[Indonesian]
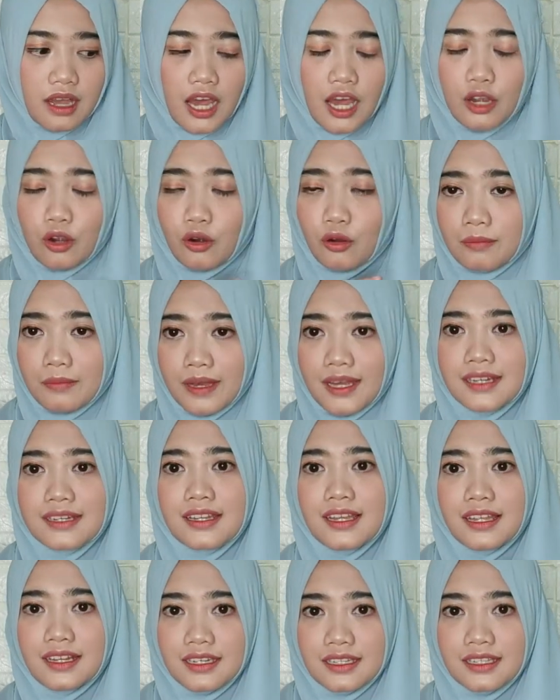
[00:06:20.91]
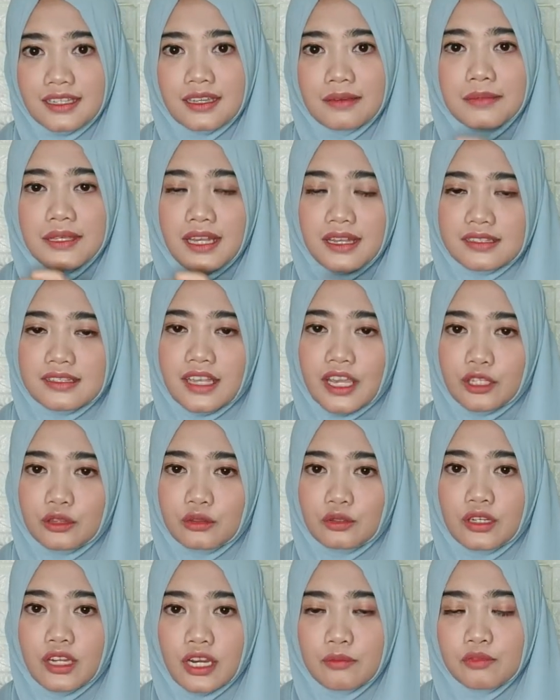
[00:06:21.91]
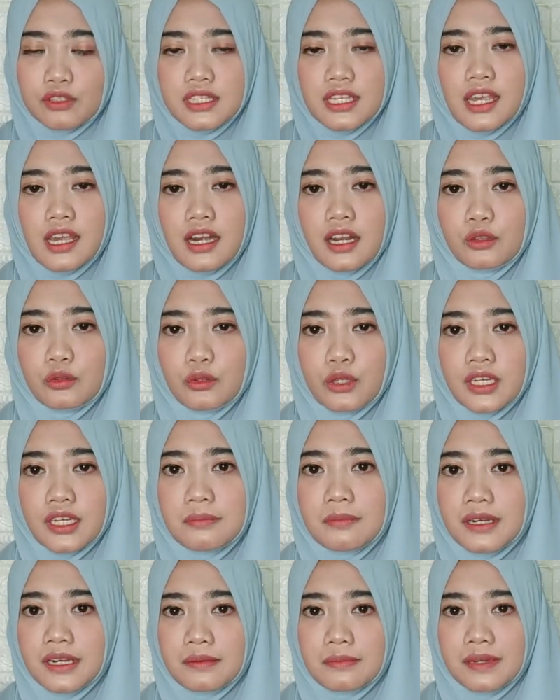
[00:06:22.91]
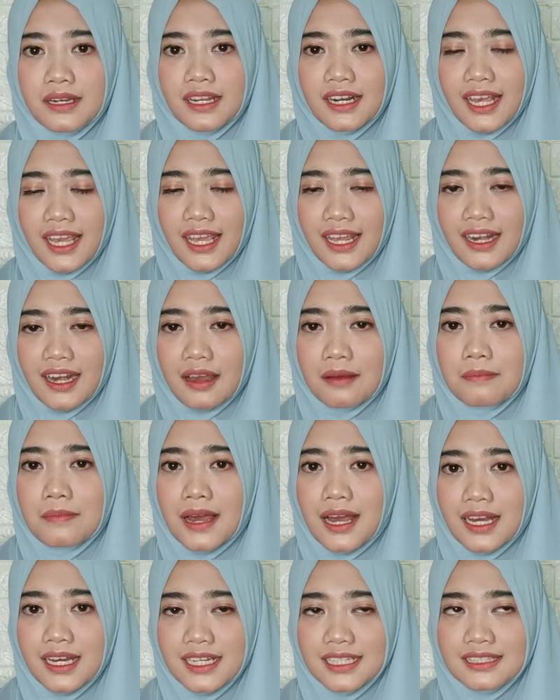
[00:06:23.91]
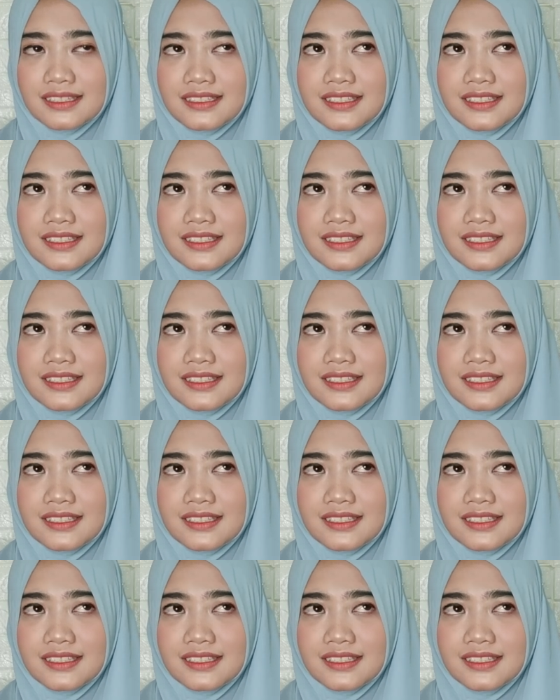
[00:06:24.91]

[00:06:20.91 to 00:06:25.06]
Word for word: aroma dari minyak zaitun dari Mustika Ratu ini benar-benar enak banget.